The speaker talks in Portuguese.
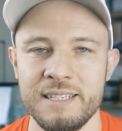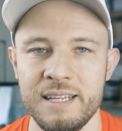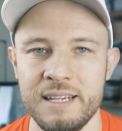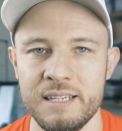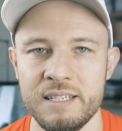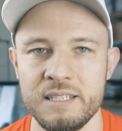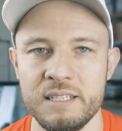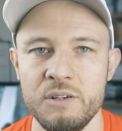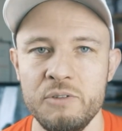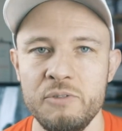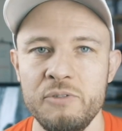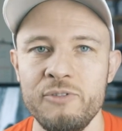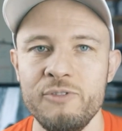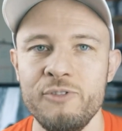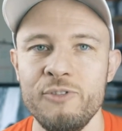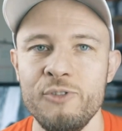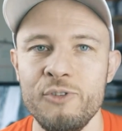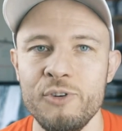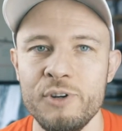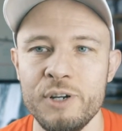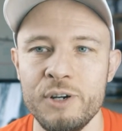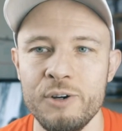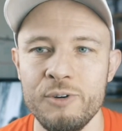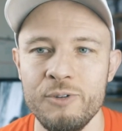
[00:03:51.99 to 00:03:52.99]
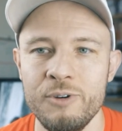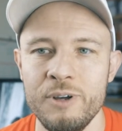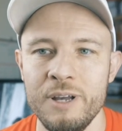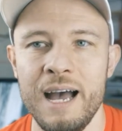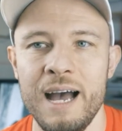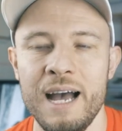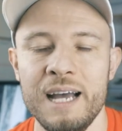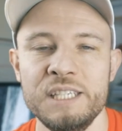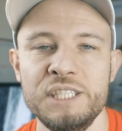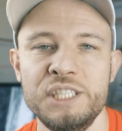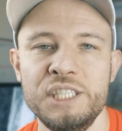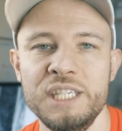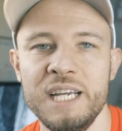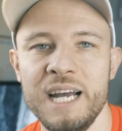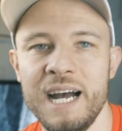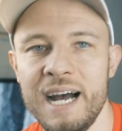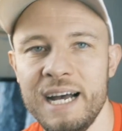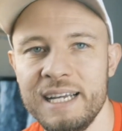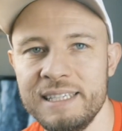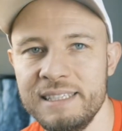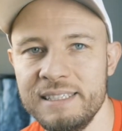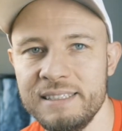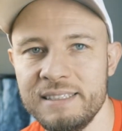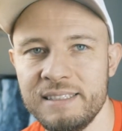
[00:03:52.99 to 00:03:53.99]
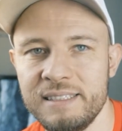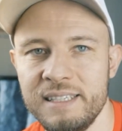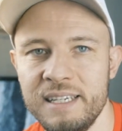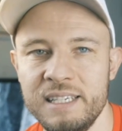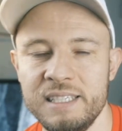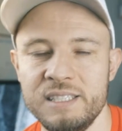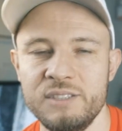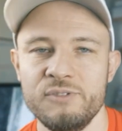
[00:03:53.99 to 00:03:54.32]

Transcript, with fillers: elas não foram adiadas, né?